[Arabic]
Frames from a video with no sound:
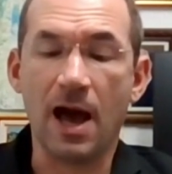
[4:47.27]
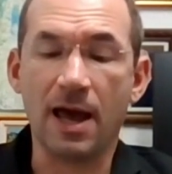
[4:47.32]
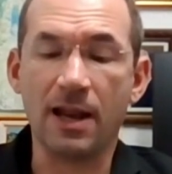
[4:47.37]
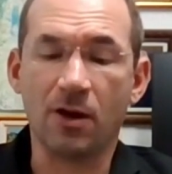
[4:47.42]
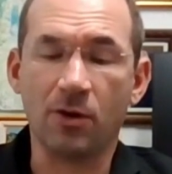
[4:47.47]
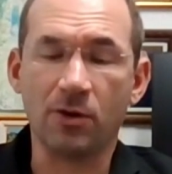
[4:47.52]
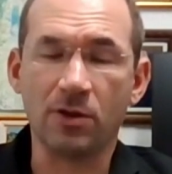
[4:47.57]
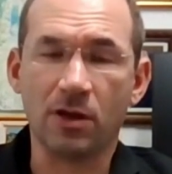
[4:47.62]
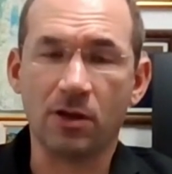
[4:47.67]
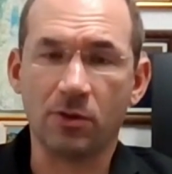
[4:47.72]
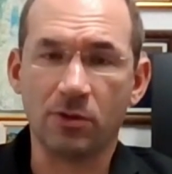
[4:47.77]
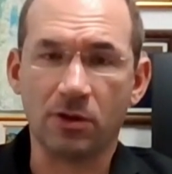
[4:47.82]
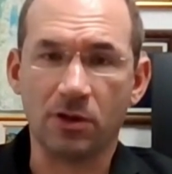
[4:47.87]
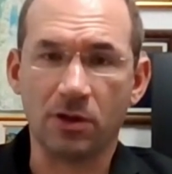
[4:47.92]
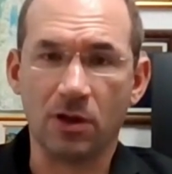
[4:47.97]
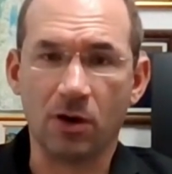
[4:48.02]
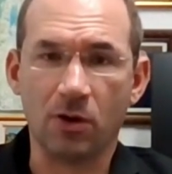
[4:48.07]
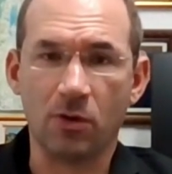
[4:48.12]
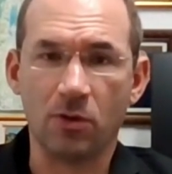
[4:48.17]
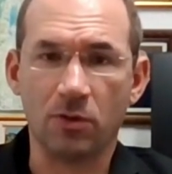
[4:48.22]
انا هنا اريد
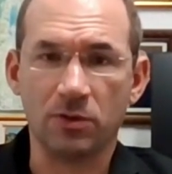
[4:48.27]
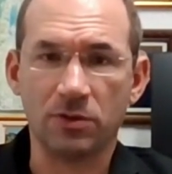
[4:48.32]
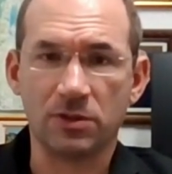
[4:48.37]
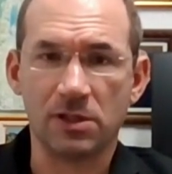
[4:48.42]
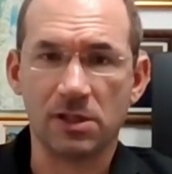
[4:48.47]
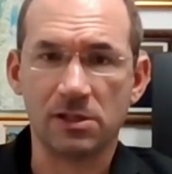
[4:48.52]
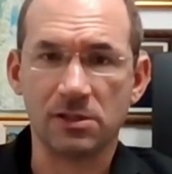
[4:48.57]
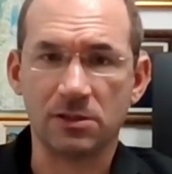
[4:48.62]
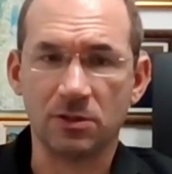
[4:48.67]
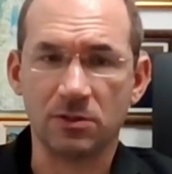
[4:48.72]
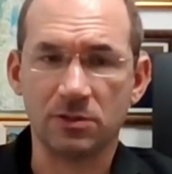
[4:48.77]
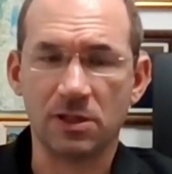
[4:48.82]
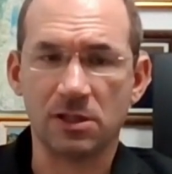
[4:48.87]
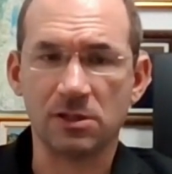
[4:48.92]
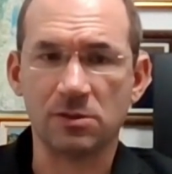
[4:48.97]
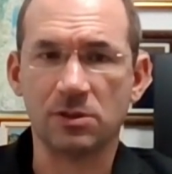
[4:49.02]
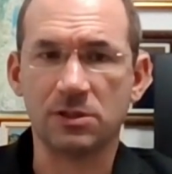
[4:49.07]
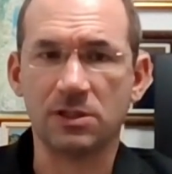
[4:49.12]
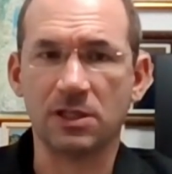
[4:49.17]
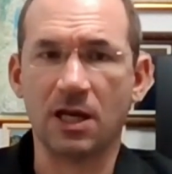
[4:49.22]
ان اقول استاذ
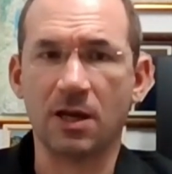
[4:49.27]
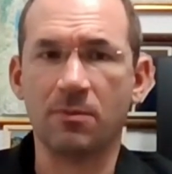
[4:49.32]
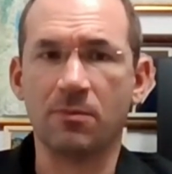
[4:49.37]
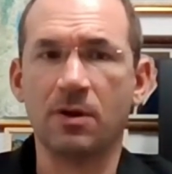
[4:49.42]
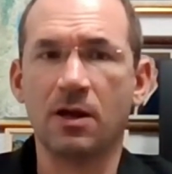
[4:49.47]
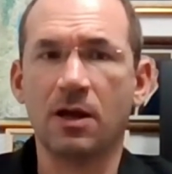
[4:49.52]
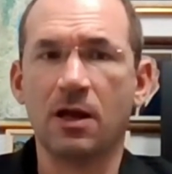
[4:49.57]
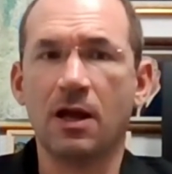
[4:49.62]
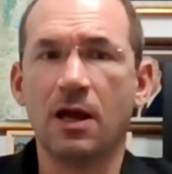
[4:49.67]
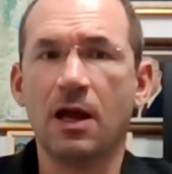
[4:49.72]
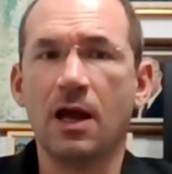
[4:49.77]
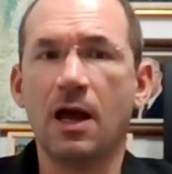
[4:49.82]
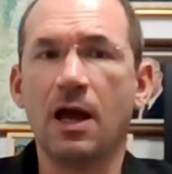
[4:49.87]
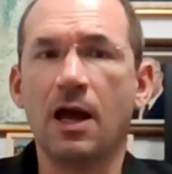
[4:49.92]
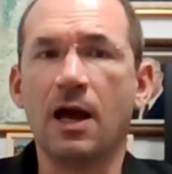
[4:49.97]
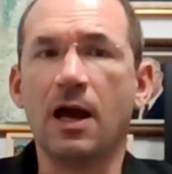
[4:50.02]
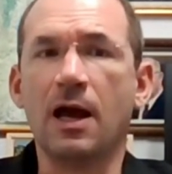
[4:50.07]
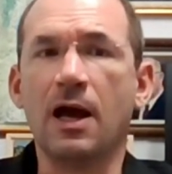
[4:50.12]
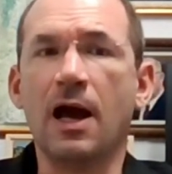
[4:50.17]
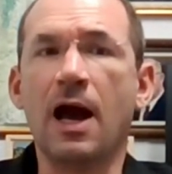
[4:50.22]
استاذ وسام
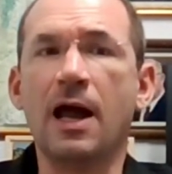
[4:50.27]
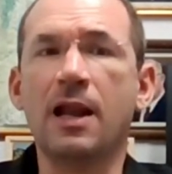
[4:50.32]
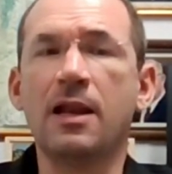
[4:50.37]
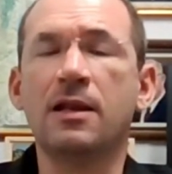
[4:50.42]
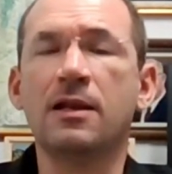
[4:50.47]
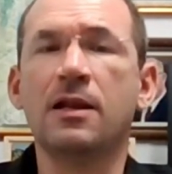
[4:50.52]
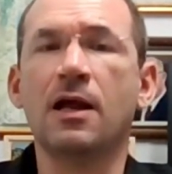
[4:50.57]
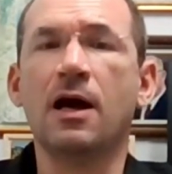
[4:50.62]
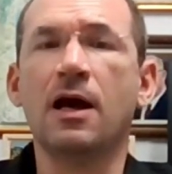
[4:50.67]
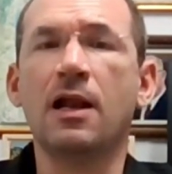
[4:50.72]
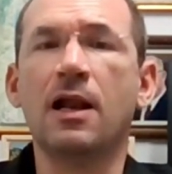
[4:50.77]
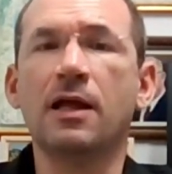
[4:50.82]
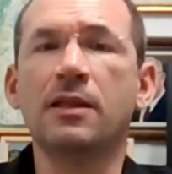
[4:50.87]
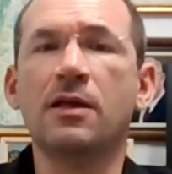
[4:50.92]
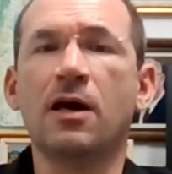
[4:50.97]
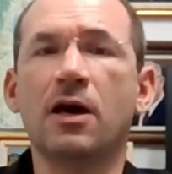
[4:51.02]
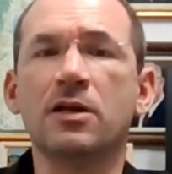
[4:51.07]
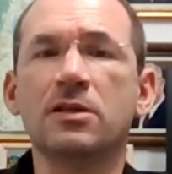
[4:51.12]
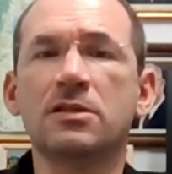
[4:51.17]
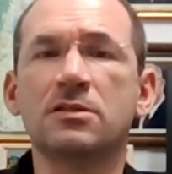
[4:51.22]
أن
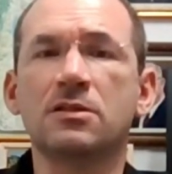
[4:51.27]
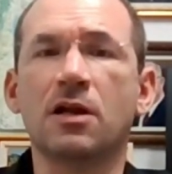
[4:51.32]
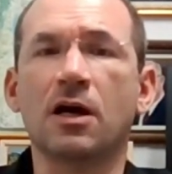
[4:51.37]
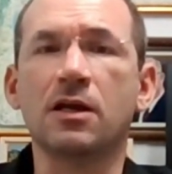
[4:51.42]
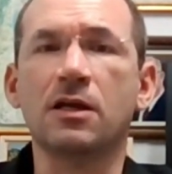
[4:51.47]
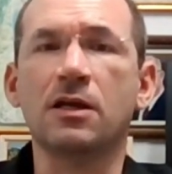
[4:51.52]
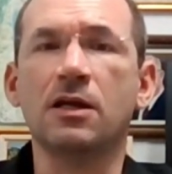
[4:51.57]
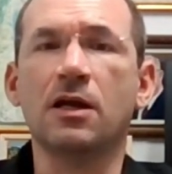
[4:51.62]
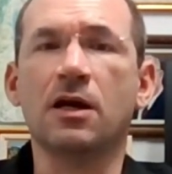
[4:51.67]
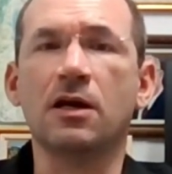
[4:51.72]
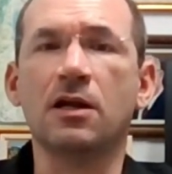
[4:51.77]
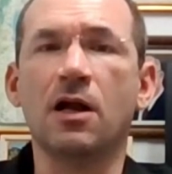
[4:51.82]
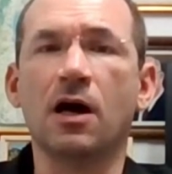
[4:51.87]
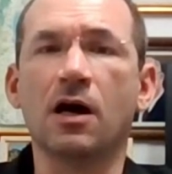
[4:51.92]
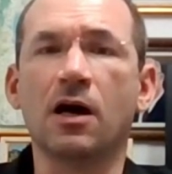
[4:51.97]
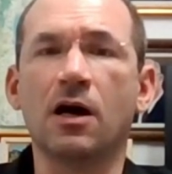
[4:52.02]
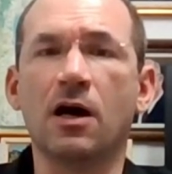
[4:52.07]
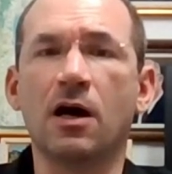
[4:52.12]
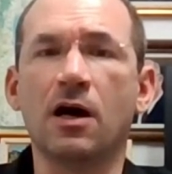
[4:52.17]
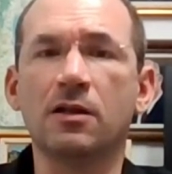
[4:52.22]
لدى إسرائيل
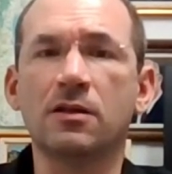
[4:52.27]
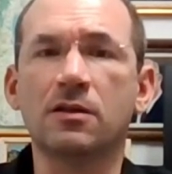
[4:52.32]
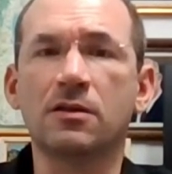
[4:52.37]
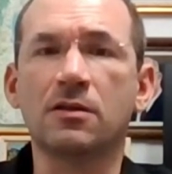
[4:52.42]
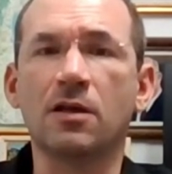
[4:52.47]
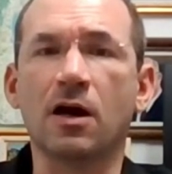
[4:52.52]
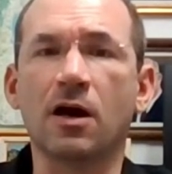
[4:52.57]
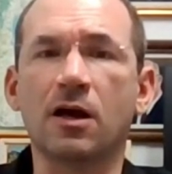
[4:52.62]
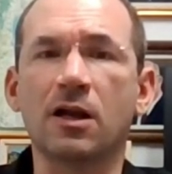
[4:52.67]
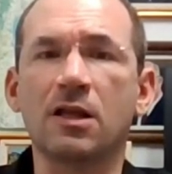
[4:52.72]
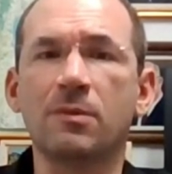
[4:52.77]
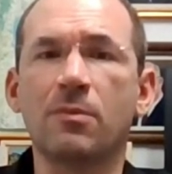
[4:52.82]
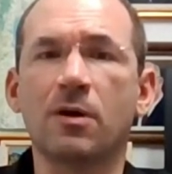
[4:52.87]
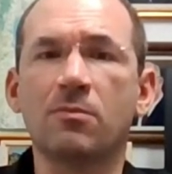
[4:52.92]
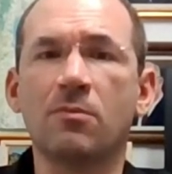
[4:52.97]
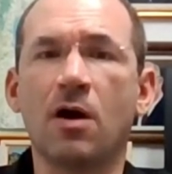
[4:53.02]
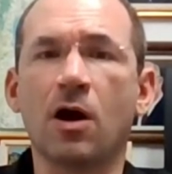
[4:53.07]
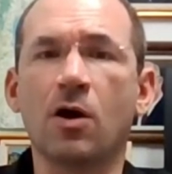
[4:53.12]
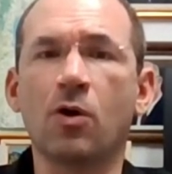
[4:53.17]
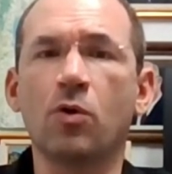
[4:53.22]
علاقات
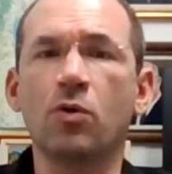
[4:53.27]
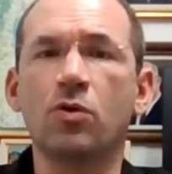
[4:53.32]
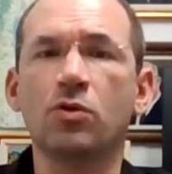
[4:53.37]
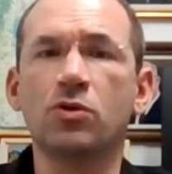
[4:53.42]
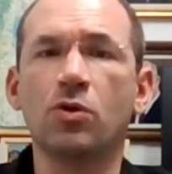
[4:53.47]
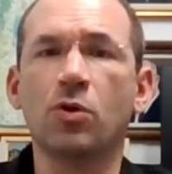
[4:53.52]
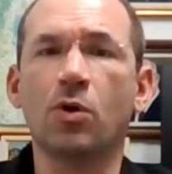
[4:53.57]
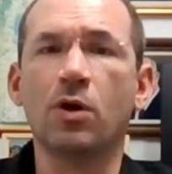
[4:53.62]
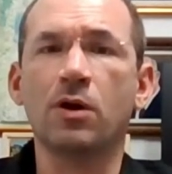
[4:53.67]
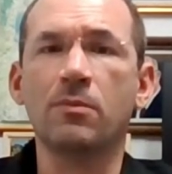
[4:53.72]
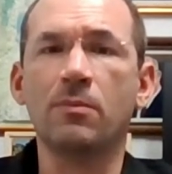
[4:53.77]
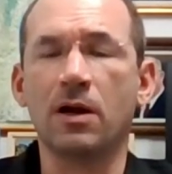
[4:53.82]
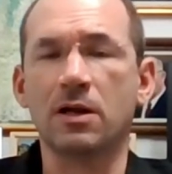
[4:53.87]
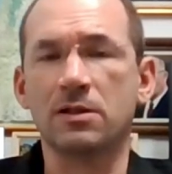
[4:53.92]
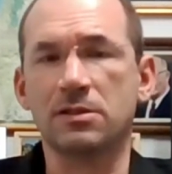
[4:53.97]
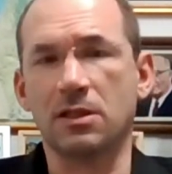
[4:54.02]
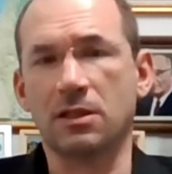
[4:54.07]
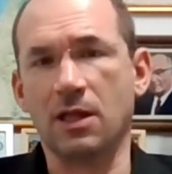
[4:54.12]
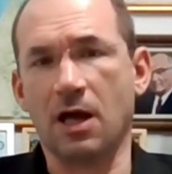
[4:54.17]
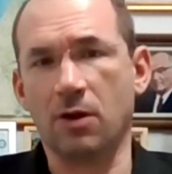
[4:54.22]
تقريبا مع كل دول
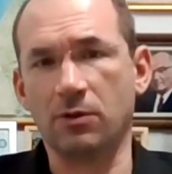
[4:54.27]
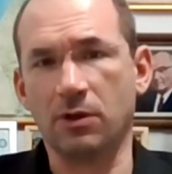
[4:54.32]
مجلس